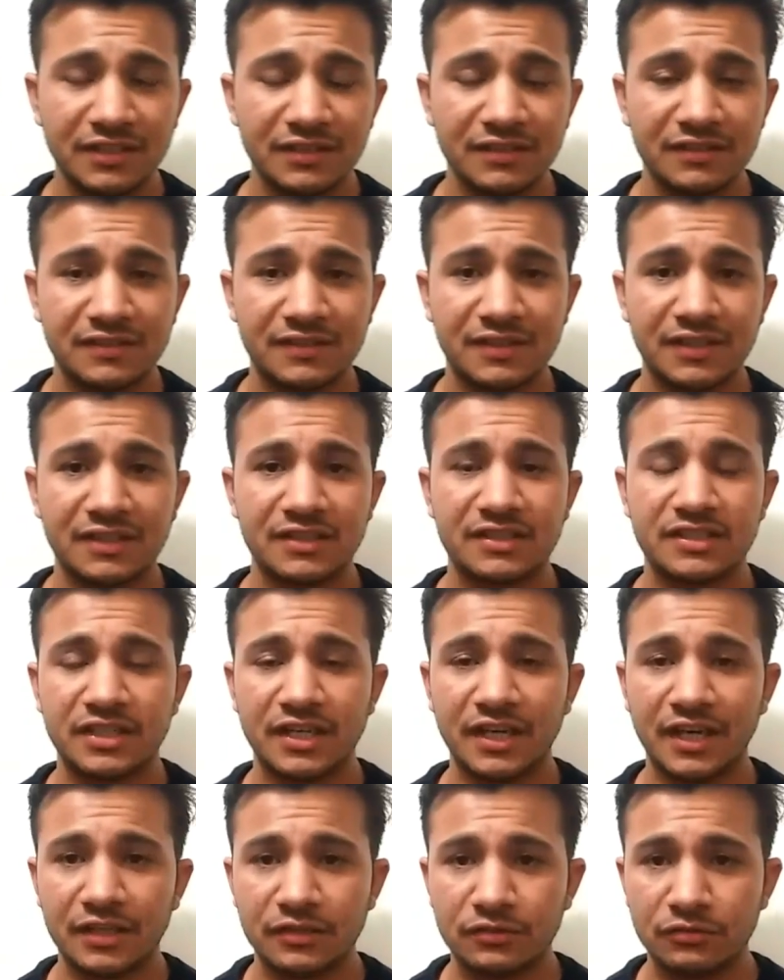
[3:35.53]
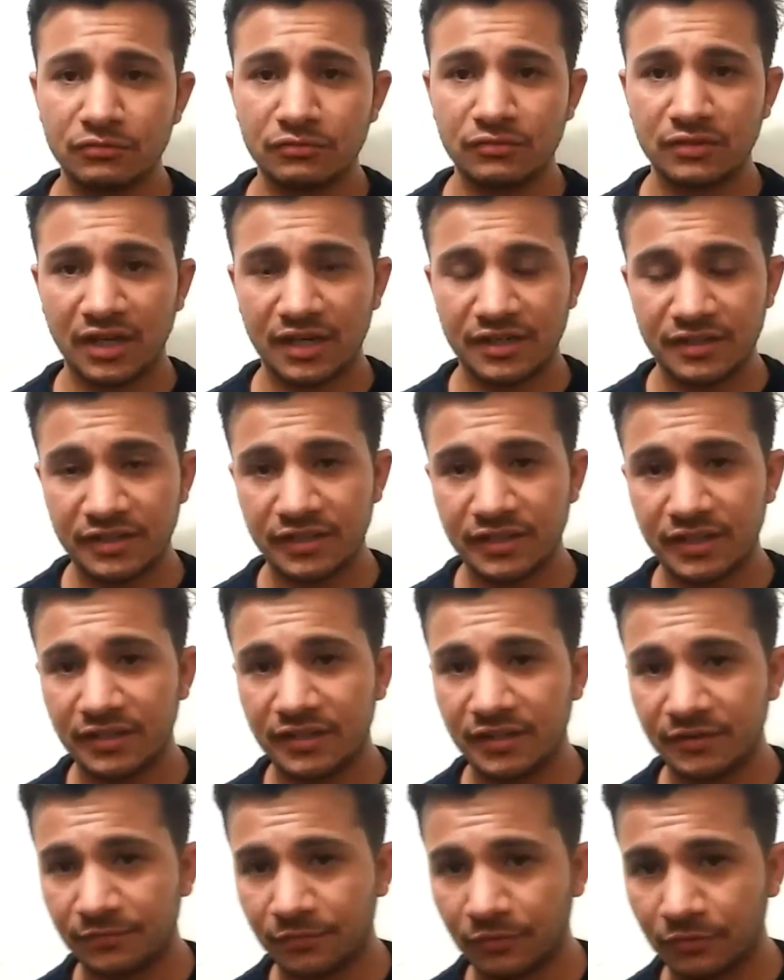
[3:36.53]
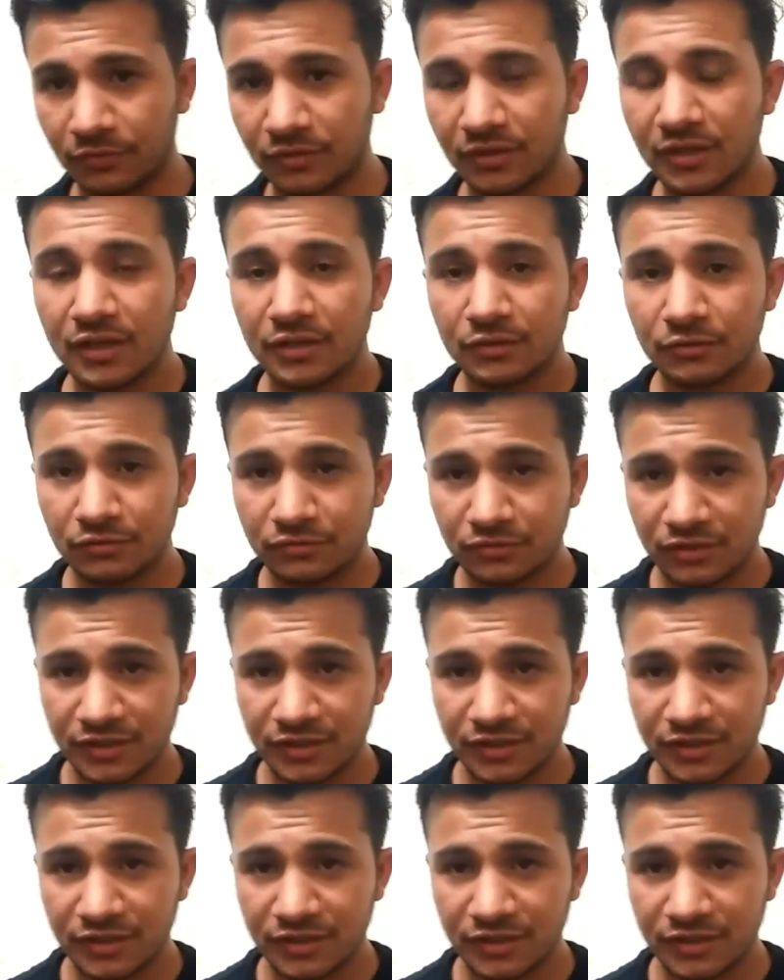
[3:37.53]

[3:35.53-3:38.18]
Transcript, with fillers: तीन से छह जून 1984